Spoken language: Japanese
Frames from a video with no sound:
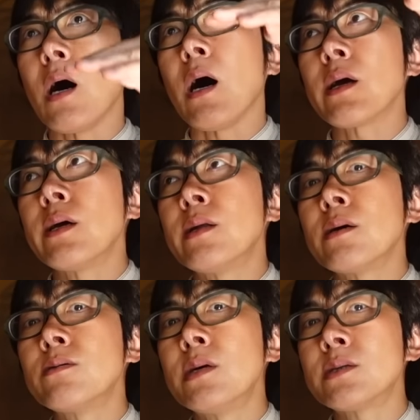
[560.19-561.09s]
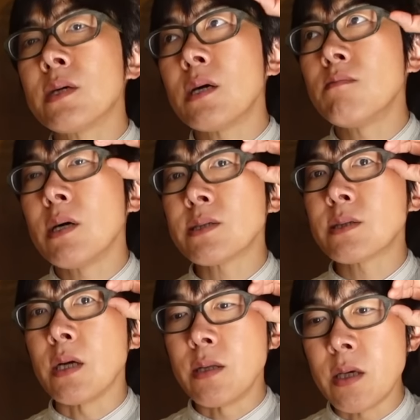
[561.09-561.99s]
上げてくれちゃいまし
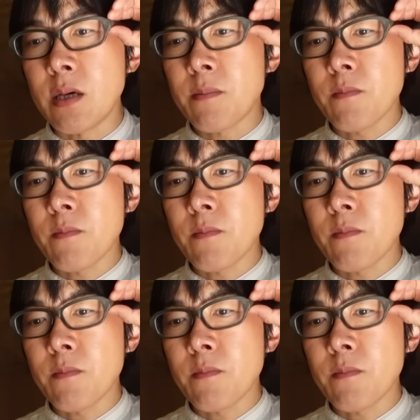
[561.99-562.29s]
たね。